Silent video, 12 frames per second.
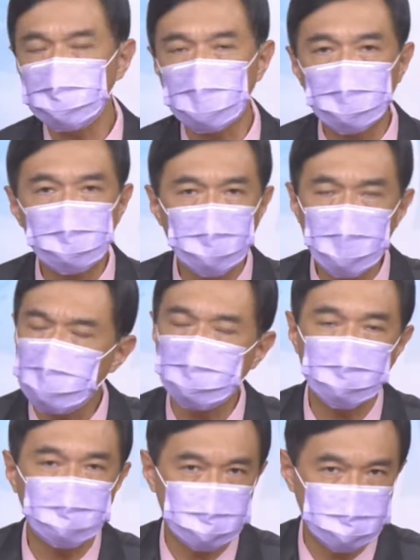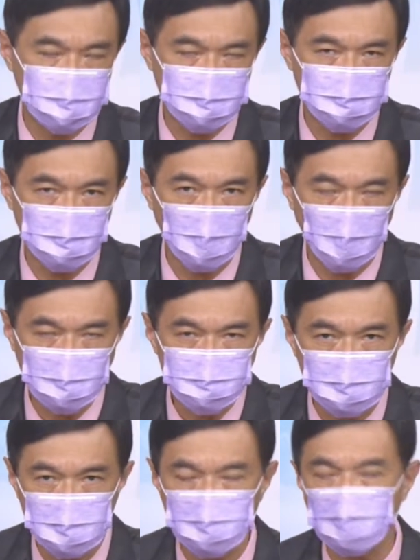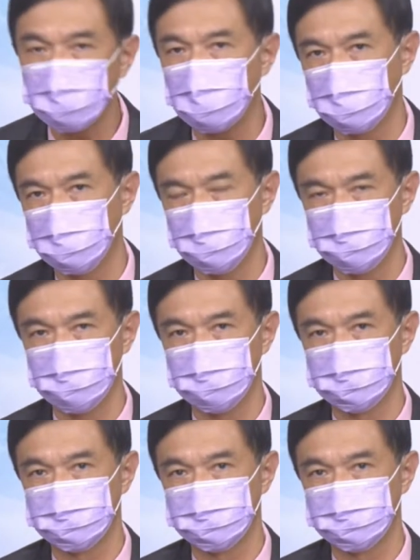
它没有办法解决完全的通膨的问题。